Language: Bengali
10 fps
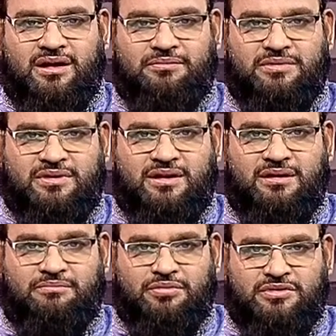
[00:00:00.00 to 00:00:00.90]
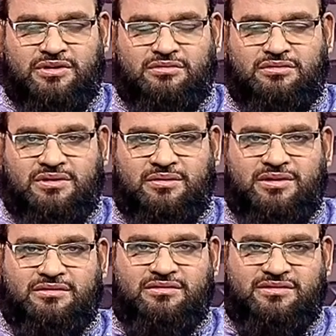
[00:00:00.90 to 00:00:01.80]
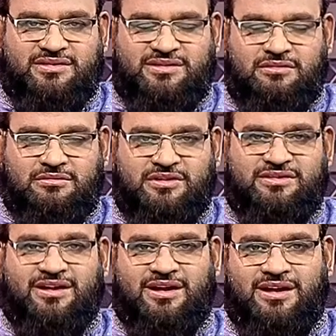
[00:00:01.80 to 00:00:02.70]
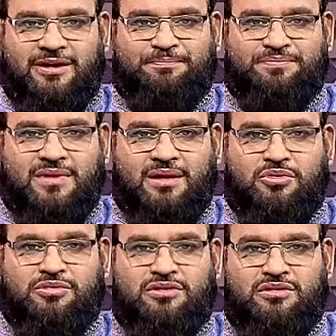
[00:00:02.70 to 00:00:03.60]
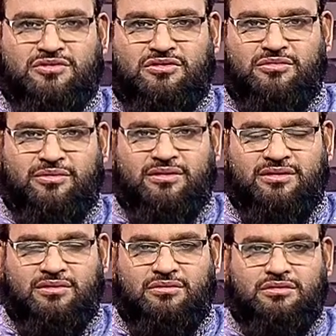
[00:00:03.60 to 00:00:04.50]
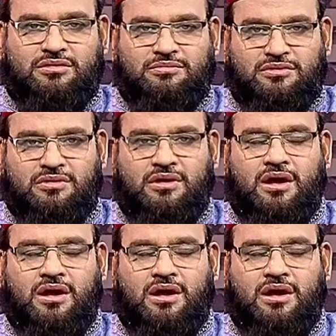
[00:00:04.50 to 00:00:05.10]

আপনাদের প্রশ্নের উত্তর দেওয়ার জন্য চেষ্টা করব ইনশাআল্লাহ পবিত্র রমজান মোবারকের গুরুত্বপূর্ণ